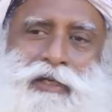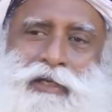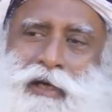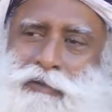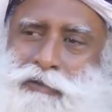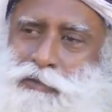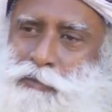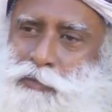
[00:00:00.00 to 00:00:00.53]

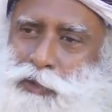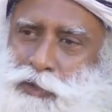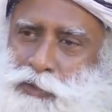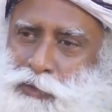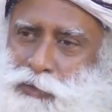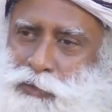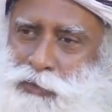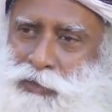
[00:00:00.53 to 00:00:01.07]
Donc il
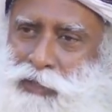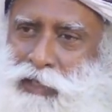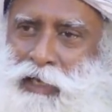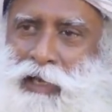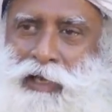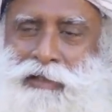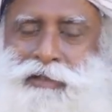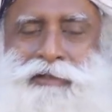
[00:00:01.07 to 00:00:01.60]
part chercher
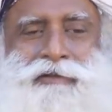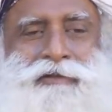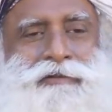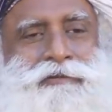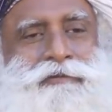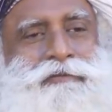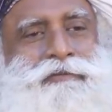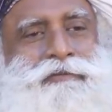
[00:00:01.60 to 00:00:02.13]
une échelle.